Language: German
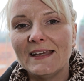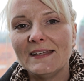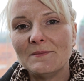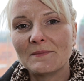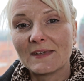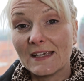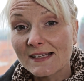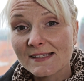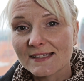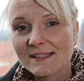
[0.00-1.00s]
Im
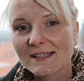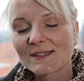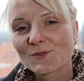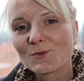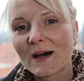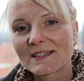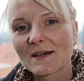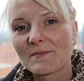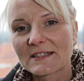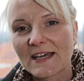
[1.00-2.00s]
Gegensatz dazu hat
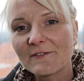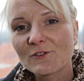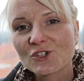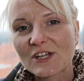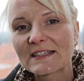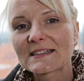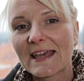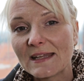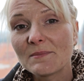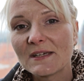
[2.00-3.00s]
der Parteivorstand
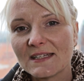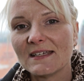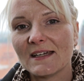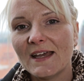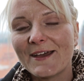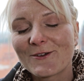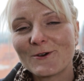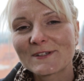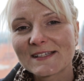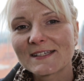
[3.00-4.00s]
der NPD
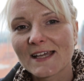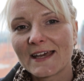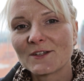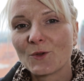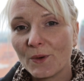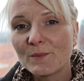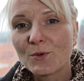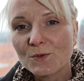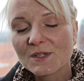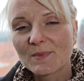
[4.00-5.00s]
kürzlich einen neuen
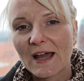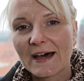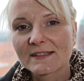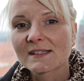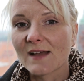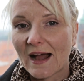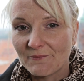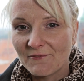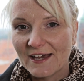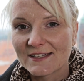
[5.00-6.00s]
Punkteplan zur
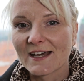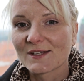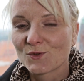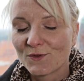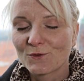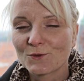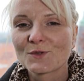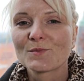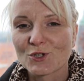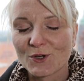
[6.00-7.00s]
Abwehr der
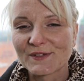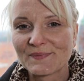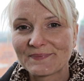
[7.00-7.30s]
Asylflut beschlossen.